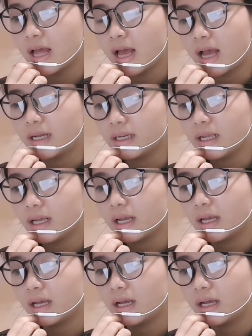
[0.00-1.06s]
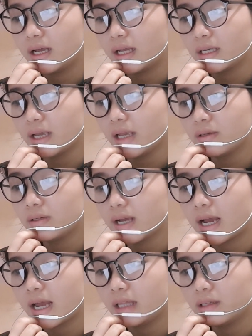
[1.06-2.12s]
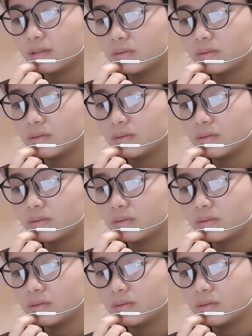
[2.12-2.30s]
Hắn à, hắn nghe con gái Hạ Tự